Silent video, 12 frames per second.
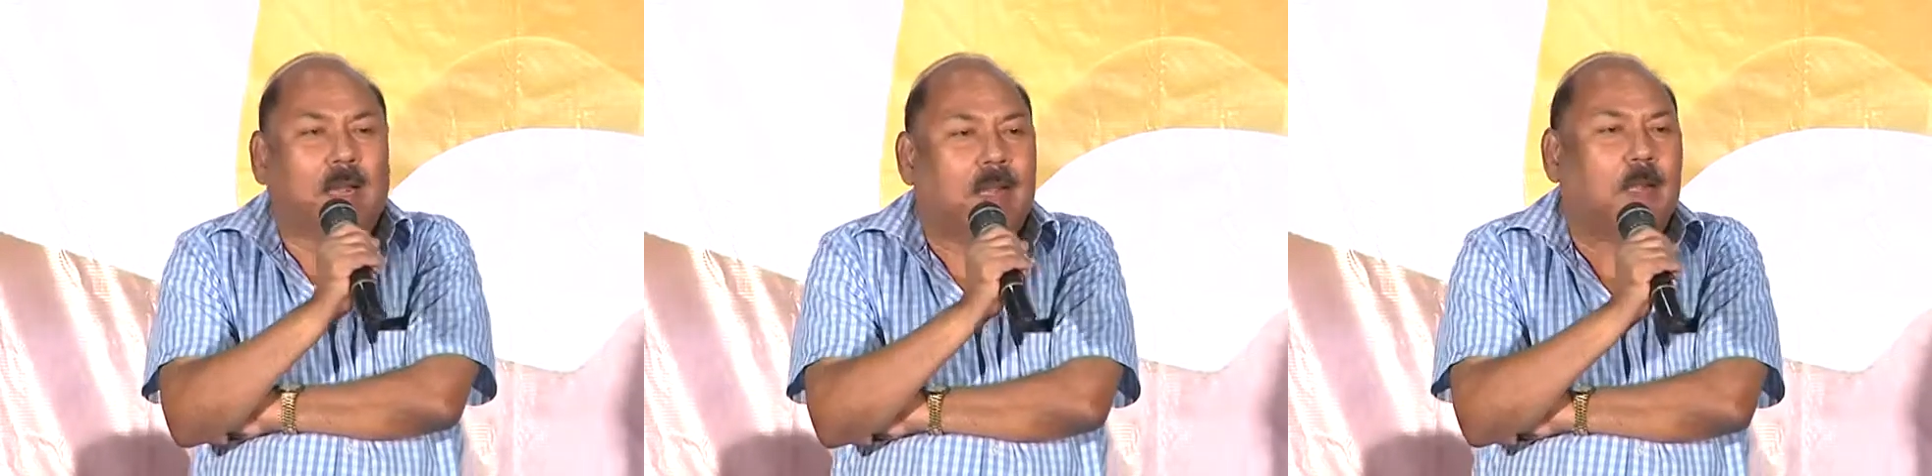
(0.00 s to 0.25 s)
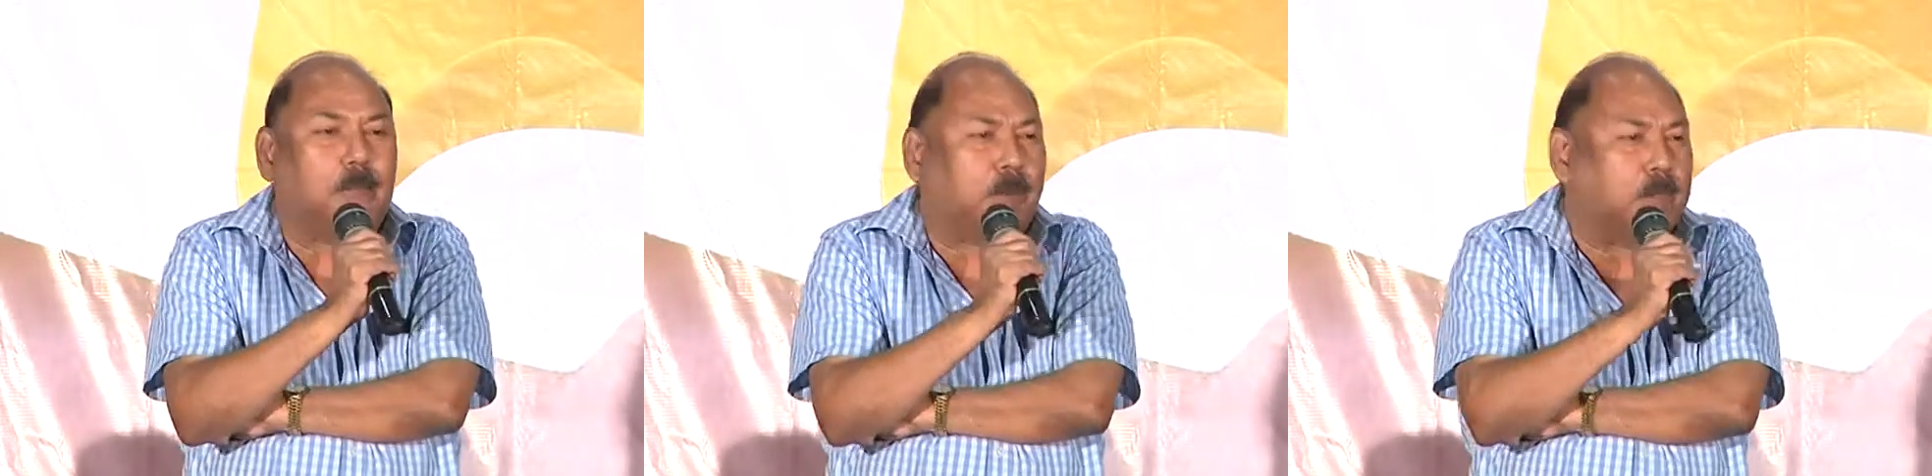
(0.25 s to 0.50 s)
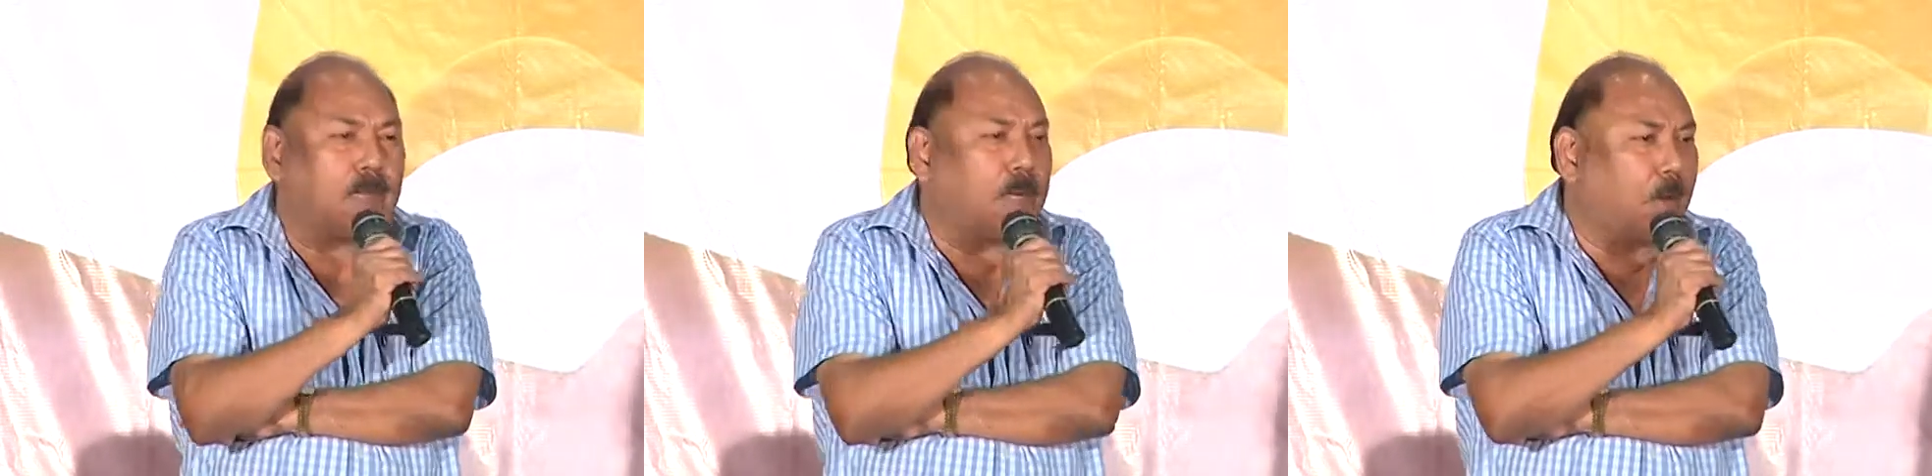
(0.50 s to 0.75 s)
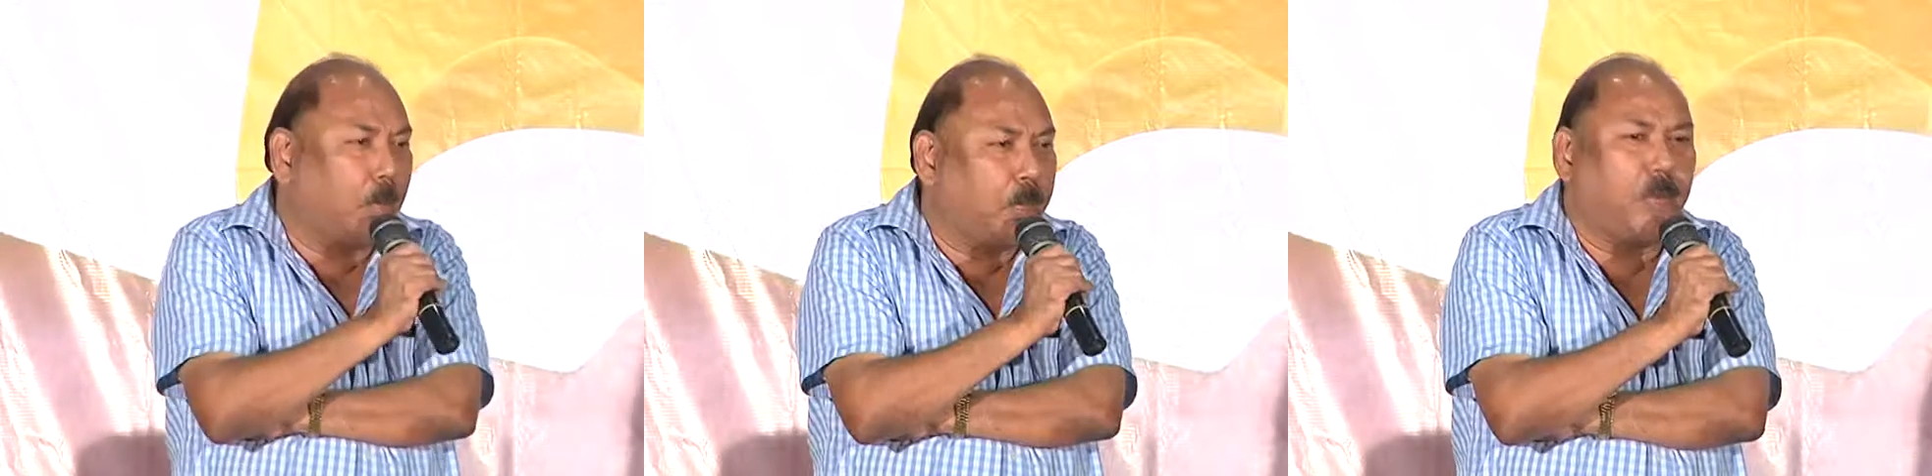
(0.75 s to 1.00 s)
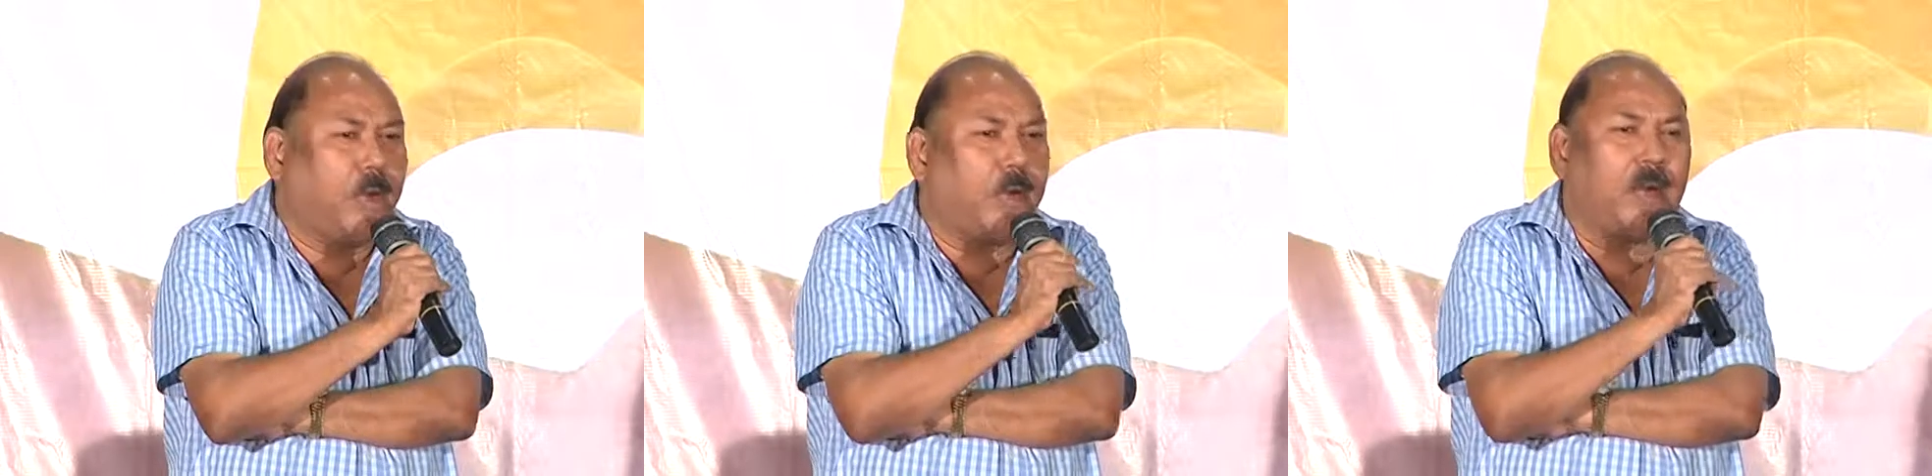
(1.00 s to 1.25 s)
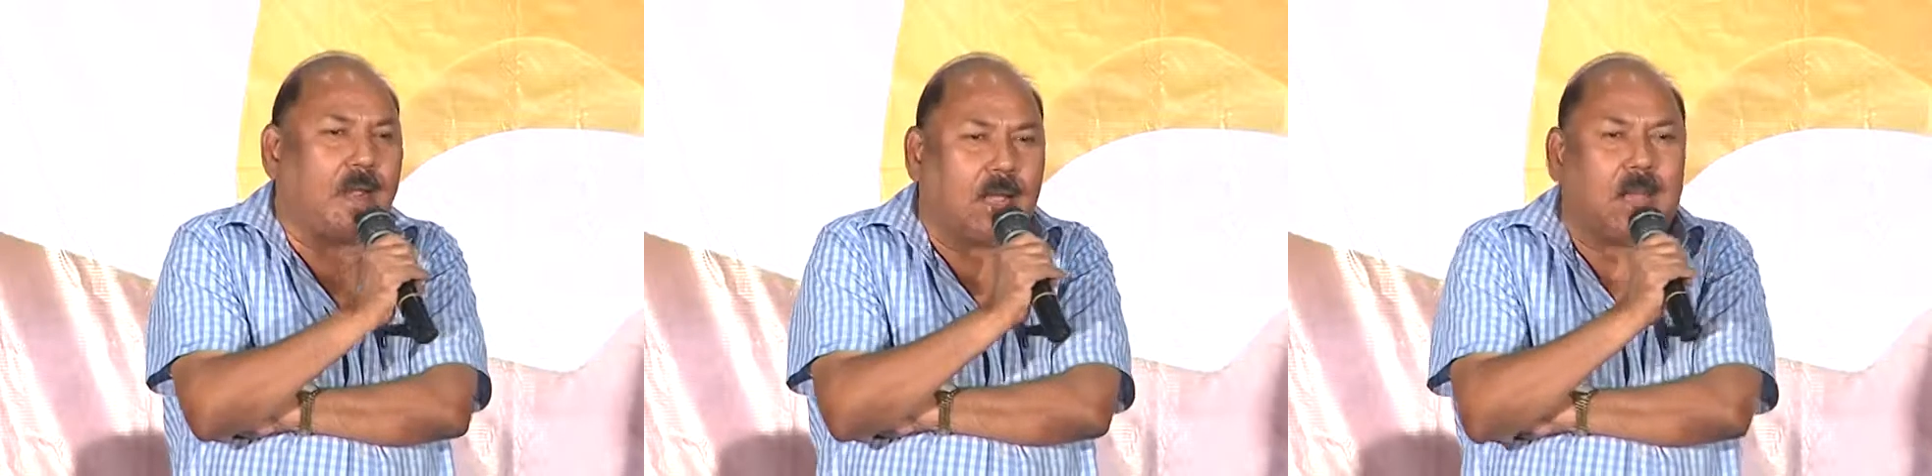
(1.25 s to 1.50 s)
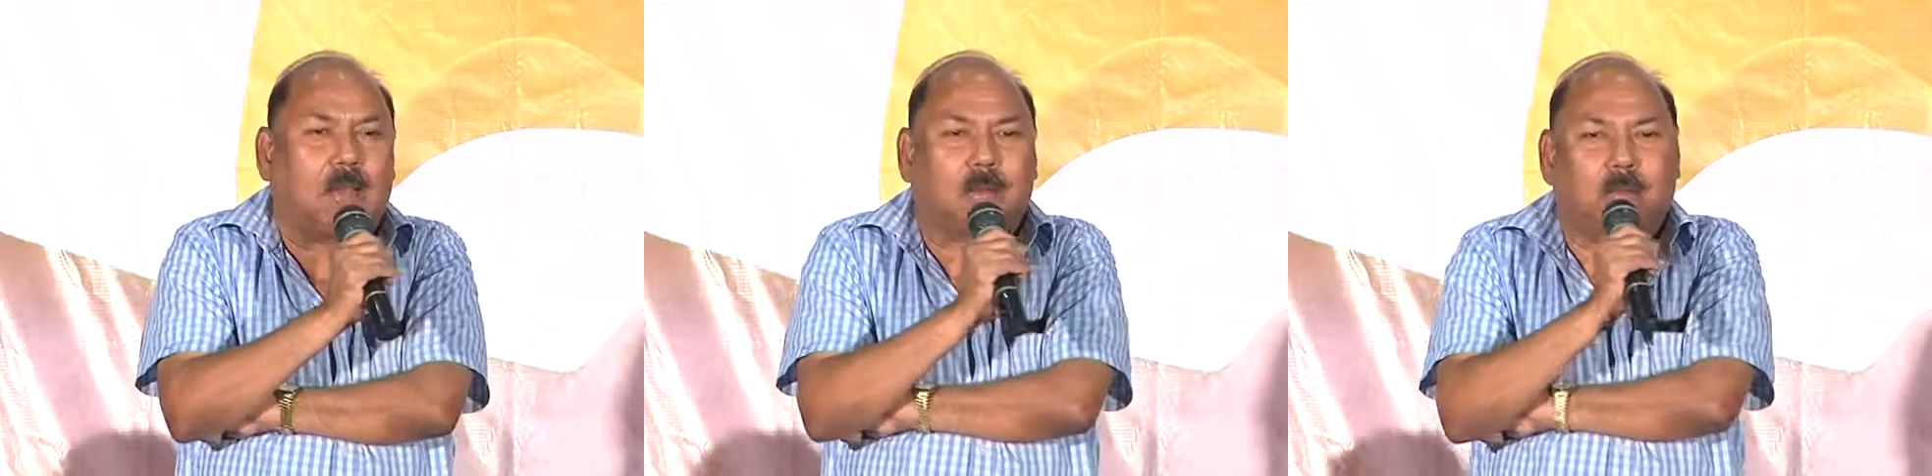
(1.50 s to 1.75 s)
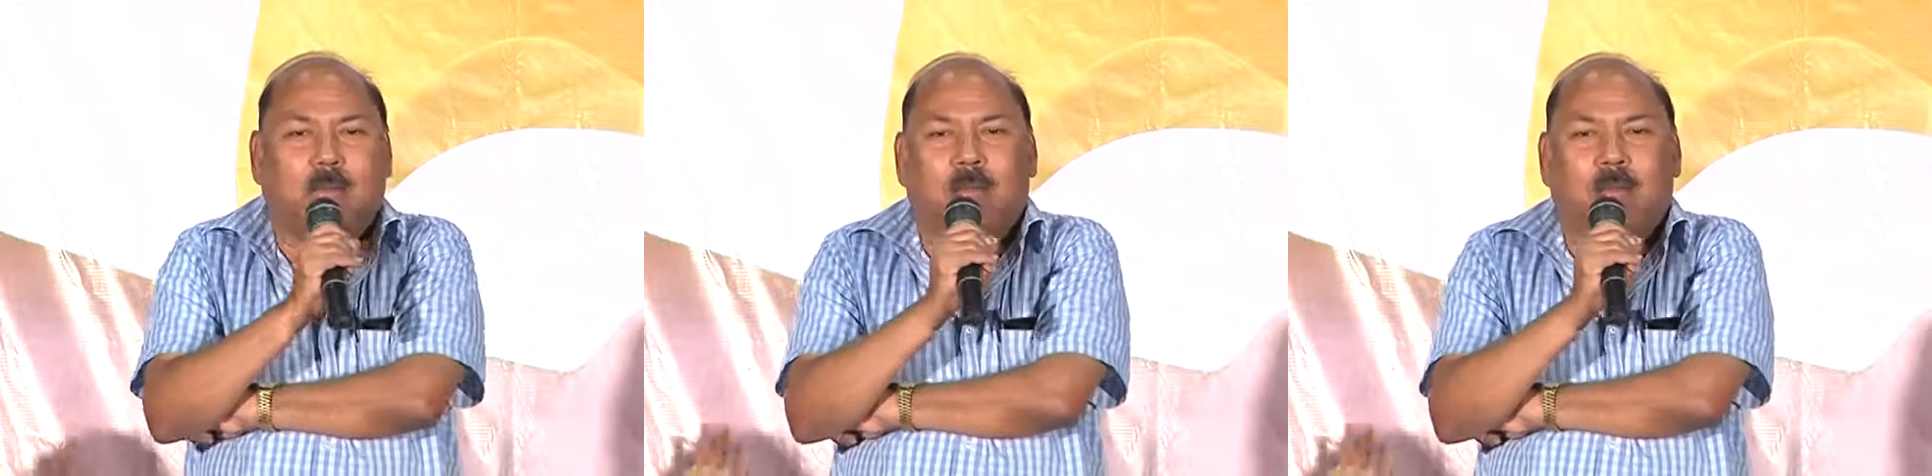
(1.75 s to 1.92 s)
టైటిల్ పెడితే నేను ఒప్పుకునేవాడిని కాదు